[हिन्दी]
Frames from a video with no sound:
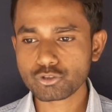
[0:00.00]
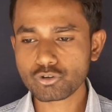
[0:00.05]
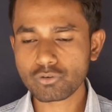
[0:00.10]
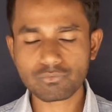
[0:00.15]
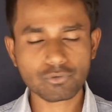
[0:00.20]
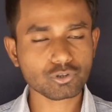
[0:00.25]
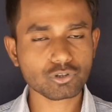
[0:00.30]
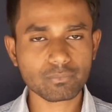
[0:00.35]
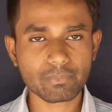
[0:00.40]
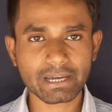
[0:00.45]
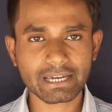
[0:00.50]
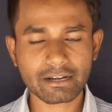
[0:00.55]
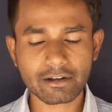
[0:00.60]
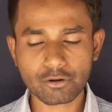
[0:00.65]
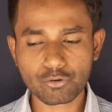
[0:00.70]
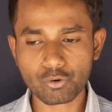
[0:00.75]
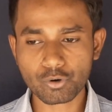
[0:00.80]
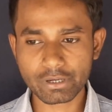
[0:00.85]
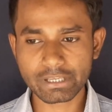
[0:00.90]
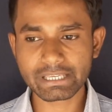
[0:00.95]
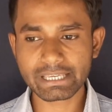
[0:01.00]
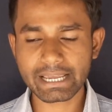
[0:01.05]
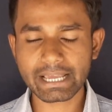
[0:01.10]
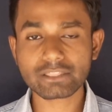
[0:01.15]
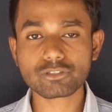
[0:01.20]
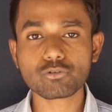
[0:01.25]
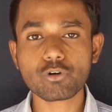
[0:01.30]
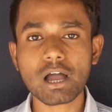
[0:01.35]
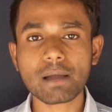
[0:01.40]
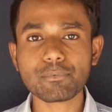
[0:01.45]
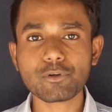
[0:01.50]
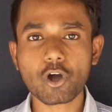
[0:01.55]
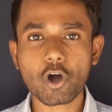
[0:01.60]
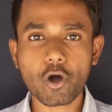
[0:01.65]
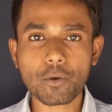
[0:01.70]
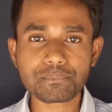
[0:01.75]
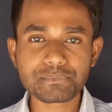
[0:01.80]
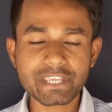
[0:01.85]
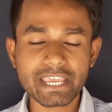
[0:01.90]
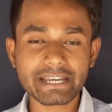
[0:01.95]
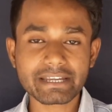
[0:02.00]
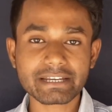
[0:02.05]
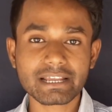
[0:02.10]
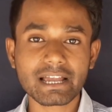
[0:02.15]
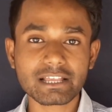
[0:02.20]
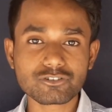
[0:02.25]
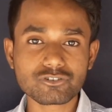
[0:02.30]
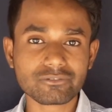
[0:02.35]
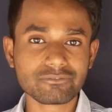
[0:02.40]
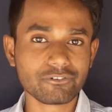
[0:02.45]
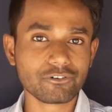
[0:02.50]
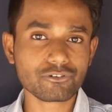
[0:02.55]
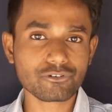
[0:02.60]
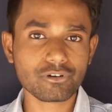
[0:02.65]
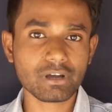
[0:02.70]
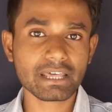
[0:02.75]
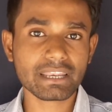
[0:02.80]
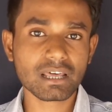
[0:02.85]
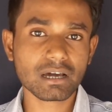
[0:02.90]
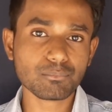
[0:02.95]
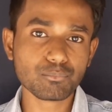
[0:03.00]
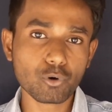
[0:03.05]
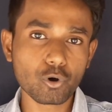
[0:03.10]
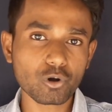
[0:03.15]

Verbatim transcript: तो वो तो बैकग्राउंड हो ही गया तो वहाँ पे ऑब्जेक्ट का जो फोटो है ना